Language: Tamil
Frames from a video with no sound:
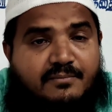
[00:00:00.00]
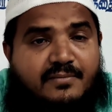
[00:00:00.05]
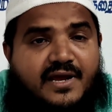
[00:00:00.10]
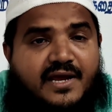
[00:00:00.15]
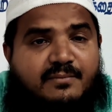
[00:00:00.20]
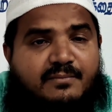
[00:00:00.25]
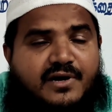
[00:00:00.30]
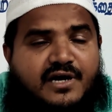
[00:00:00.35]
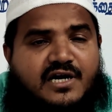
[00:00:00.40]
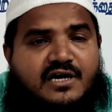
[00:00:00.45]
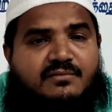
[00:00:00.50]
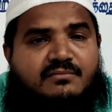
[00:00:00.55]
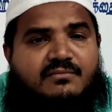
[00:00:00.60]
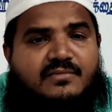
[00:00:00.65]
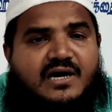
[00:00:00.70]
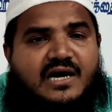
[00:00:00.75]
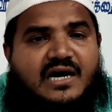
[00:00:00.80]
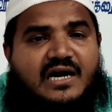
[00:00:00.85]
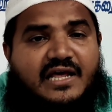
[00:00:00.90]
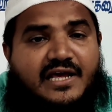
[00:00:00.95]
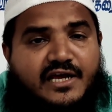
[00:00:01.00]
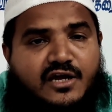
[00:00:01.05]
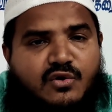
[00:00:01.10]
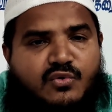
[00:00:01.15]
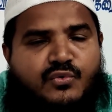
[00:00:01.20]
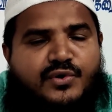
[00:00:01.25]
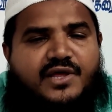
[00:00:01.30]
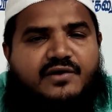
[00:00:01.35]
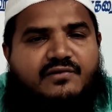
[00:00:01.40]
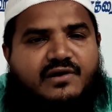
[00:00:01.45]
நன்மையின் பக்கம்
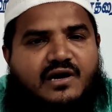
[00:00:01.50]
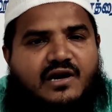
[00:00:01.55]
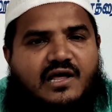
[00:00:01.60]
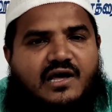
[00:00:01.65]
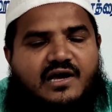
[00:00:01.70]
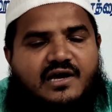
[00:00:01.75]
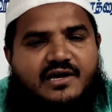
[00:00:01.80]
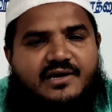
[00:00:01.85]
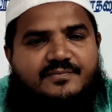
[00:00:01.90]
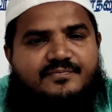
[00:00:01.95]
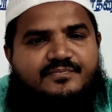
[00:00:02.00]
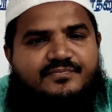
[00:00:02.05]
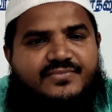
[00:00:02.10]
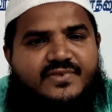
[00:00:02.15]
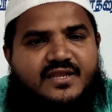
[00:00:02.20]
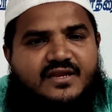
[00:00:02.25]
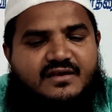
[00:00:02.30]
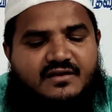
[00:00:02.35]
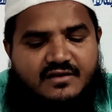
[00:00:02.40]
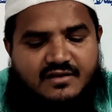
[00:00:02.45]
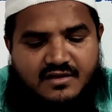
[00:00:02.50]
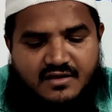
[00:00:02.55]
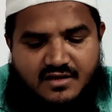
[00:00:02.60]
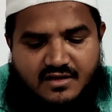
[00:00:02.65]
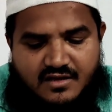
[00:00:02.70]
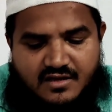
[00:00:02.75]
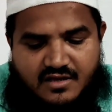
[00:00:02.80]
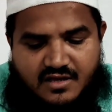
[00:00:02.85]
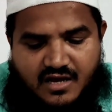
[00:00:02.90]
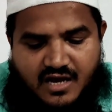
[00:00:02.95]
அழைக்கக்கூடியவர்களாக
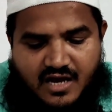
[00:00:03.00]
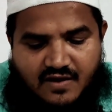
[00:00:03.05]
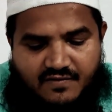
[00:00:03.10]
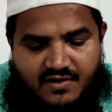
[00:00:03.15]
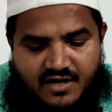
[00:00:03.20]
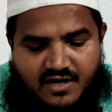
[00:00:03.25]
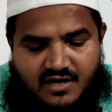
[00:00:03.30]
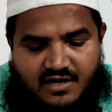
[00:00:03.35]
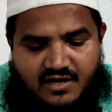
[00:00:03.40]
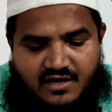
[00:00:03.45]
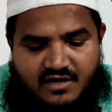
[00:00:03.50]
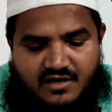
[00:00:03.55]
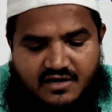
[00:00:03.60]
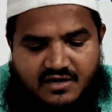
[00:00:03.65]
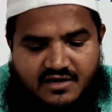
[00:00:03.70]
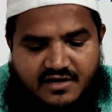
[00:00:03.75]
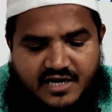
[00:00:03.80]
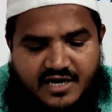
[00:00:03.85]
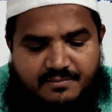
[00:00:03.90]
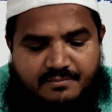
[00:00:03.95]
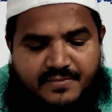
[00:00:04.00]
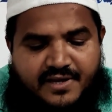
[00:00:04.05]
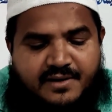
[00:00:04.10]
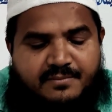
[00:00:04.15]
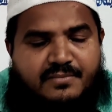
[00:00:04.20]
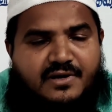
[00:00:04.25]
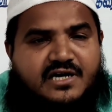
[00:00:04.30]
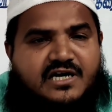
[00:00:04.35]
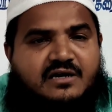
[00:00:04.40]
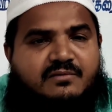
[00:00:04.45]
அவர்கள்
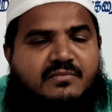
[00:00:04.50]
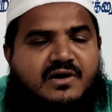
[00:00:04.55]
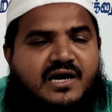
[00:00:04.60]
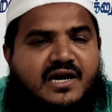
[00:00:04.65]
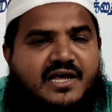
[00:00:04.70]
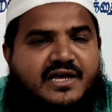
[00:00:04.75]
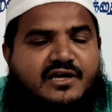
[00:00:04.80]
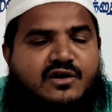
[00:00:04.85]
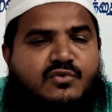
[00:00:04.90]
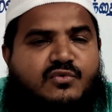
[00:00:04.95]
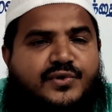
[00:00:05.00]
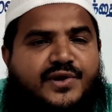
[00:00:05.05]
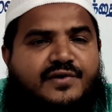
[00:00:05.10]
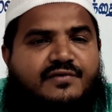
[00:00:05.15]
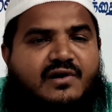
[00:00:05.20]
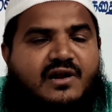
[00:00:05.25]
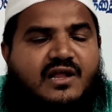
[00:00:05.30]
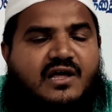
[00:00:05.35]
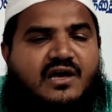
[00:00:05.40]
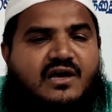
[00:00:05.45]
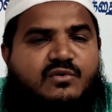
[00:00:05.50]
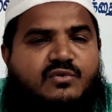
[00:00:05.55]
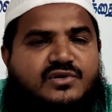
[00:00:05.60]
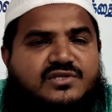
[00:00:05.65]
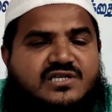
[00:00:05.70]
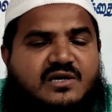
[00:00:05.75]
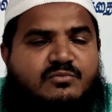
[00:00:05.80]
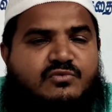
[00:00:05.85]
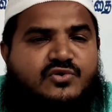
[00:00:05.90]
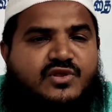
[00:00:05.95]
நன்மையின் பக்கம் அழைக்கக்கூடியவர்களாக
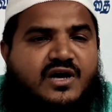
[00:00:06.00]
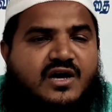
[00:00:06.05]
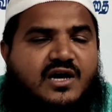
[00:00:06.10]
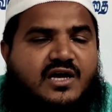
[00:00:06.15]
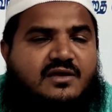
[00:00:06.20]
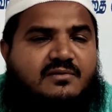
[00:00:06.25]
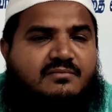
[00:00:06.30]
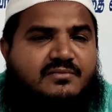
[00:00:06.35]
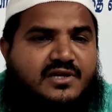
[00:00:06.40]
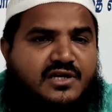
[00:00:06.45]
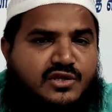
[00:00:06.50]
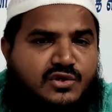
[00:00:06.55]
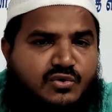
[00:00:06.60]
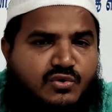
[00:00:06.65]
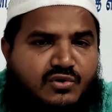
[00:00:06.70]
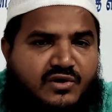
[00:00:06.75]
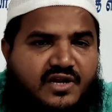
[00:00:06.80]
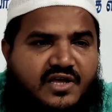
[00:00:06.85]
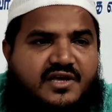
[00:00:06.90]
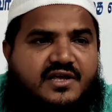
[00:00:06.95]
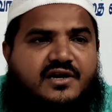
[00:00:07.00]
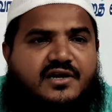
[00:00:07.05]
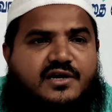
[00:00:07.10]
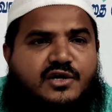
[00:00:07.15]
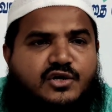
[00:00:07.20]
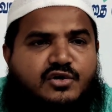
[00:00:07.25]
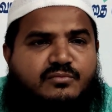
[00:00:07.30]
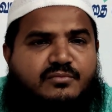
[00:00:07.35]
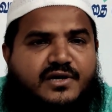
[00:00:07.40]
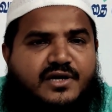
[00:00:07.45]
ஒரு சமுதாயம் இருந்து கொண்டே
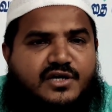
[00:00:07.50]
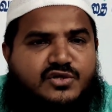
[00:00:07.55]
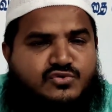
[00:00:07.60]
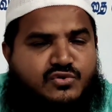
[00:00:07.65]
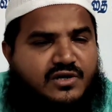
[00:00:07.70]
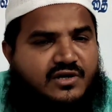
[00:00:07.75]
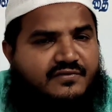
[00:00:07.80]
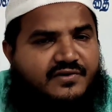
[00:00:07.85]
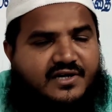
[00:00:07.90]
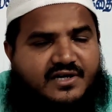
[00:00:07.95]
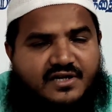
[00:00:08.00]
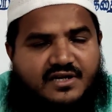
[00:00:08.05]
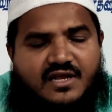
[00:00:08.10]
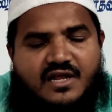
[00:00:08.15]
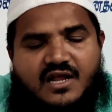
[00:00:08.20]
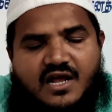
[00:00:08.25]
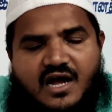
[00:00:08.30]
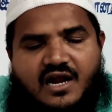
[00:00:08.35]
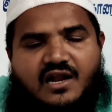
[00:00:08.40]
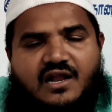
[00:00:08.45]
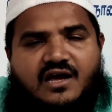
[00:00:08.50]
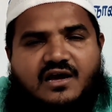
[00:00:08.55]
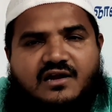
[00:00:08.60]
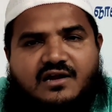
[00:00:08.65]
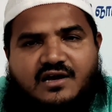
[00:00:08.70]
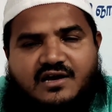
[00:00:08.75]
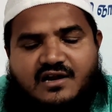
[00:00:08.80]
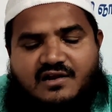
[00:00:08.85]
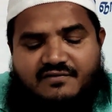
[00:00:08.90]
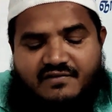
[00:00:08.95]
இருக்கட்டும் என்று சொல்லிவிட்டு அல்லாஹ்
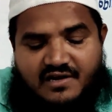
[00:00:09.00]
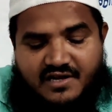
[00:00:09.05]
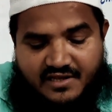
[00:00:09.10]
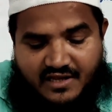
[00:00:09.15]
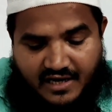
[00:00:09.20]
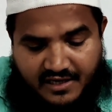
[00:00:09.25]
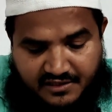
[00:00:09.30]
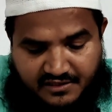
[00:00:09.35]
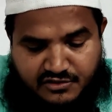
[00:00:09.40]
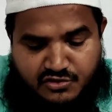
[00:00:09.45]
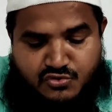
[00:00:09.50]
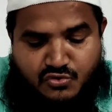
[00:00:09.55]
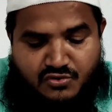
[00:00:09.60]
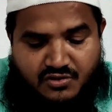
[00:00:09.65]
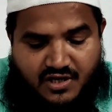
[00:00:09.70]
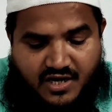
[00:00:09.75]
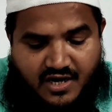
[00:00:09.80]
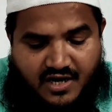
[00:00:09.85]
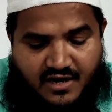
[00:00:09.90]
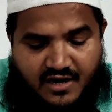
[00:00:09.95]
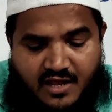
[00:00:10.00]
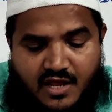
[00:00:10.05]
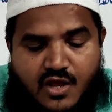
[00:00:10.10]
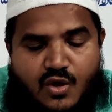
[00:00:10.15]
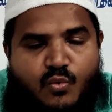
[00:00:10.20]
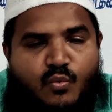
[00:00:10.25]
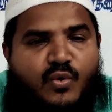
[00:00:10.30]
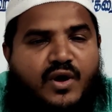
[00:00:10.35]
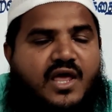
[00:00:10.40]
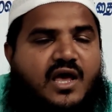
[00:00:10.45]
நகரவில்லை அடுத்து சொல்கிறான்